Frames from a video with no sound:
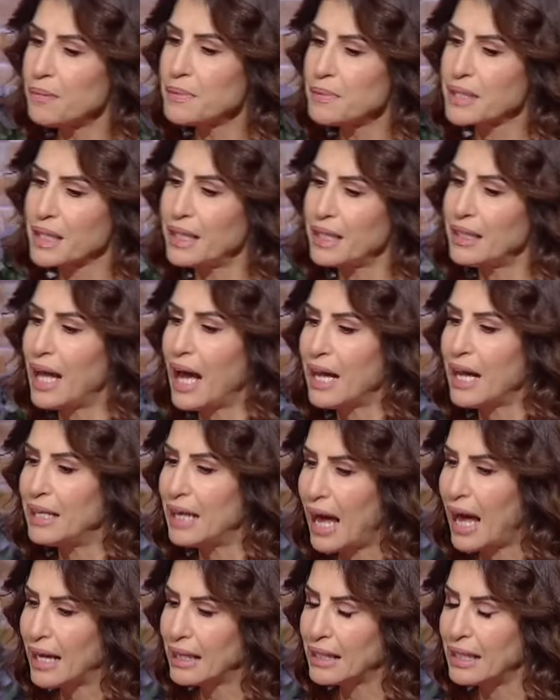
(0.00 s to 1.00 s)
تيبس كده عن
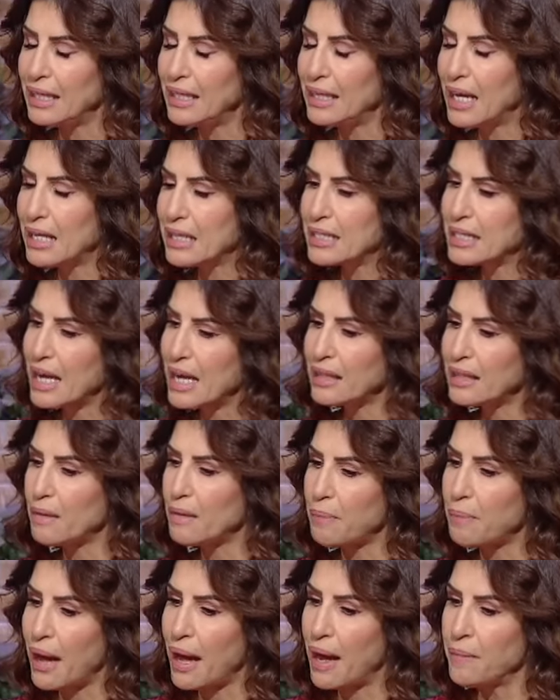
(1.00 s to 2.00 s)
العجينه ازاي
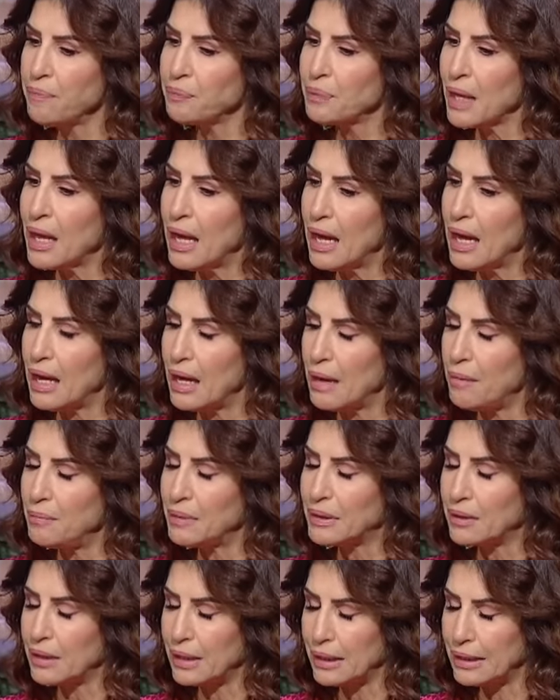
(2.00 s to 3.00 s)
تبقى
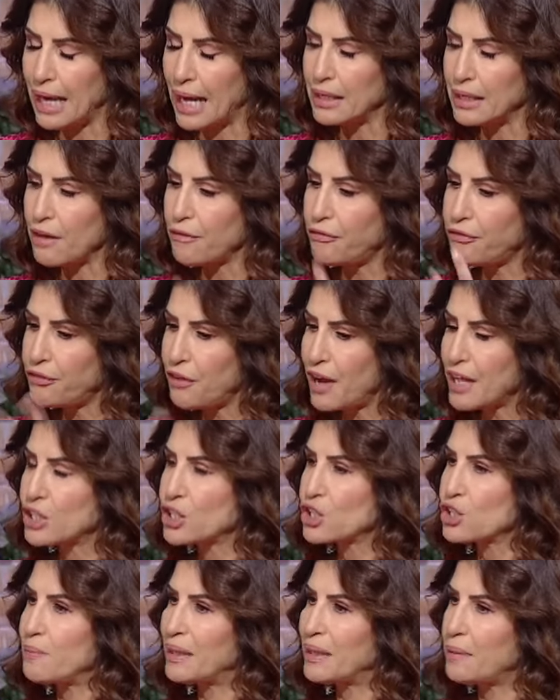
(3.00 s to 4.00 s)
يعني
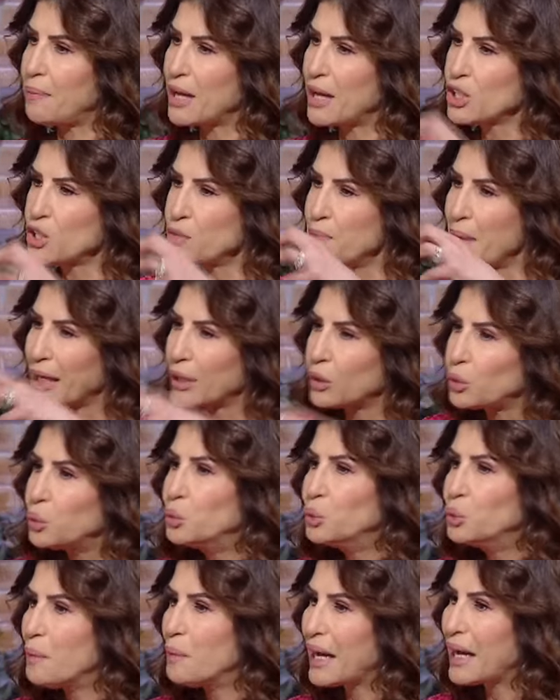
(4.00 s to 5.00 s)
فريش ما تبقاش
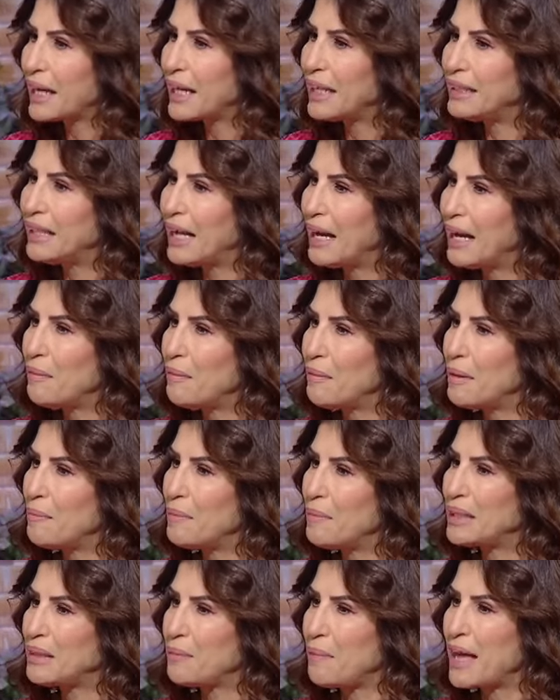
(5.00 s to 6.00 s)
مكتومه كده
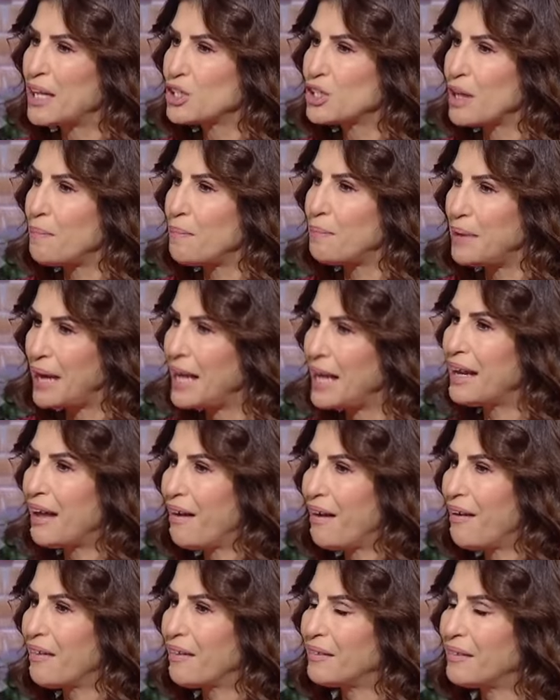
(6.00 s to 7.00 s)
ما تبقاش دبلتها العجينه دبلت.
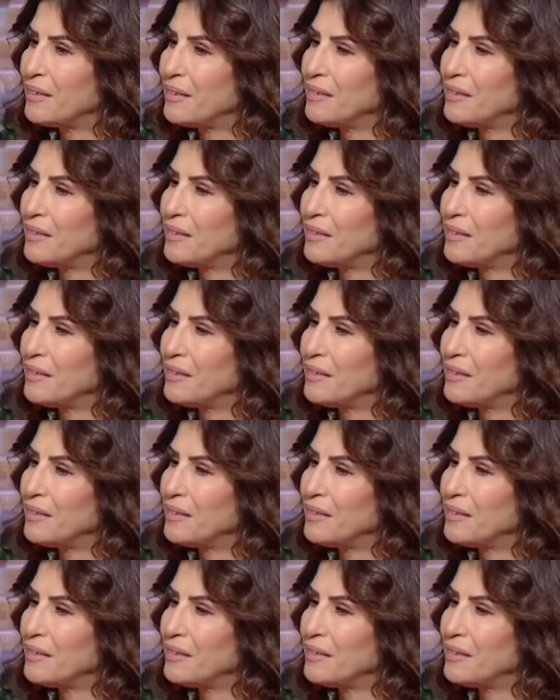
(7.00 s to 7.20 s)
لازم